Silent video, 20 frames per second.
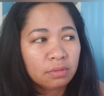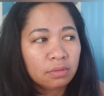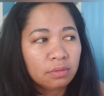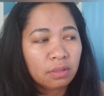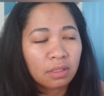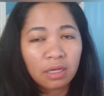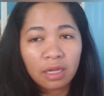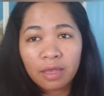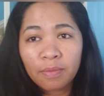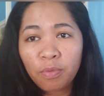
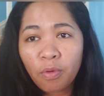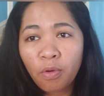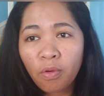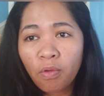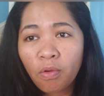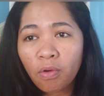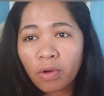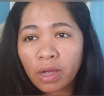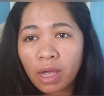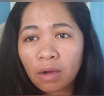Naglibog
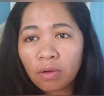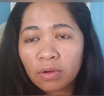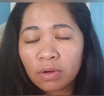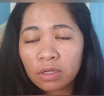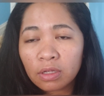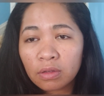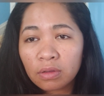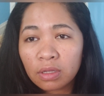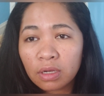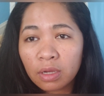ko kay ako
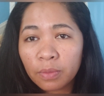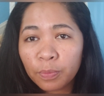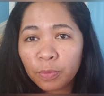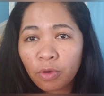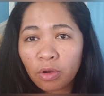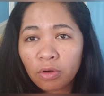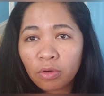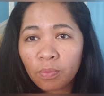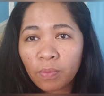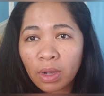naging
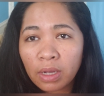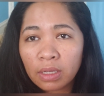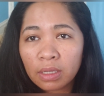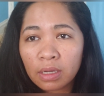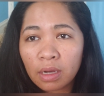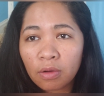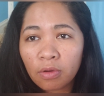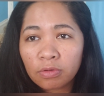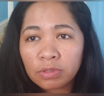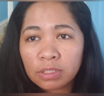gilimpyuhan og
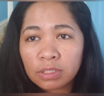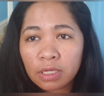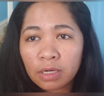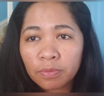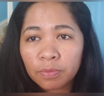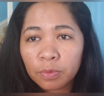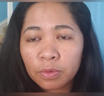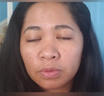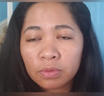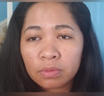mayang akong
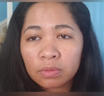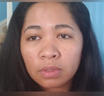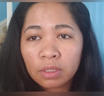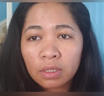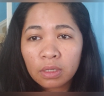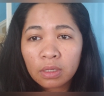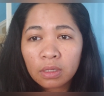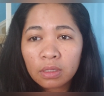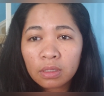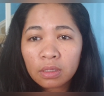cellphone.
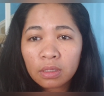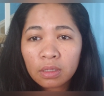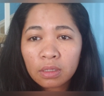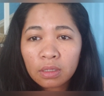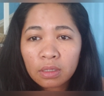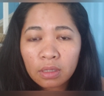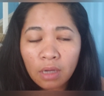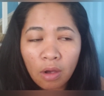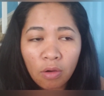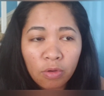
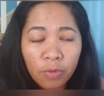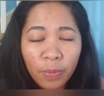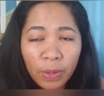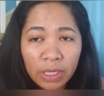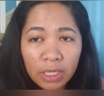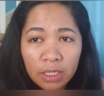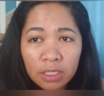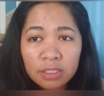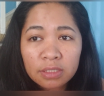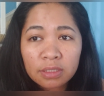Akong
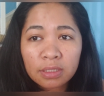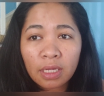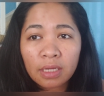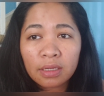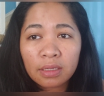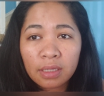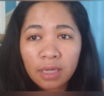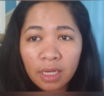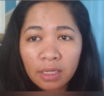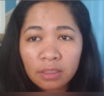pag-erase
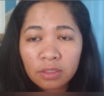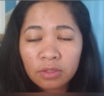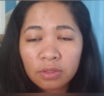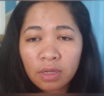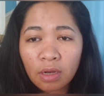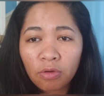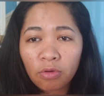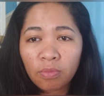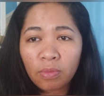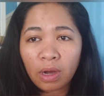tanan yun
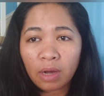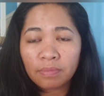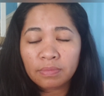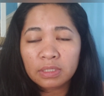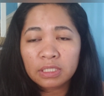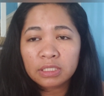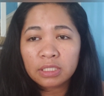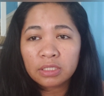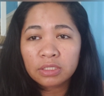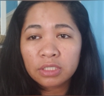na mga
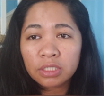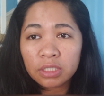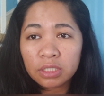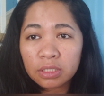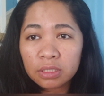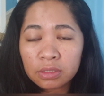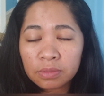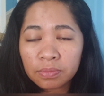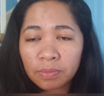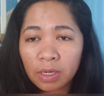
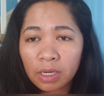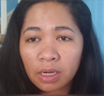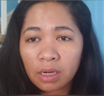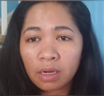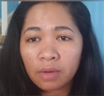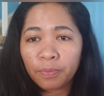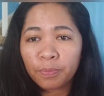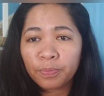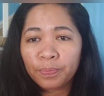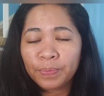messages,
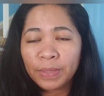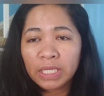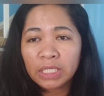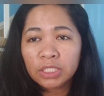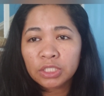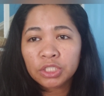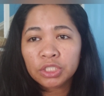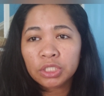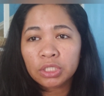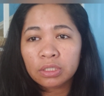mga
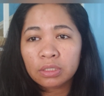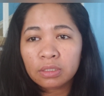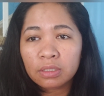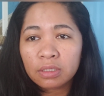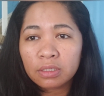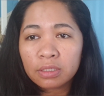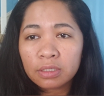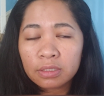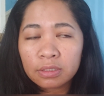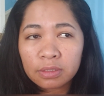
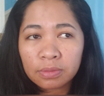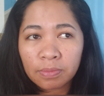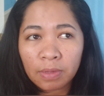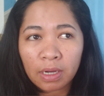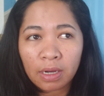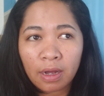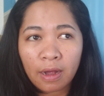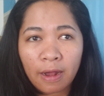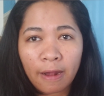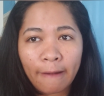pictures,
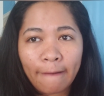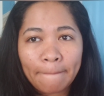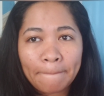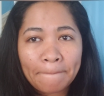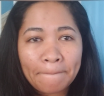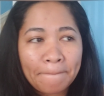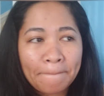mga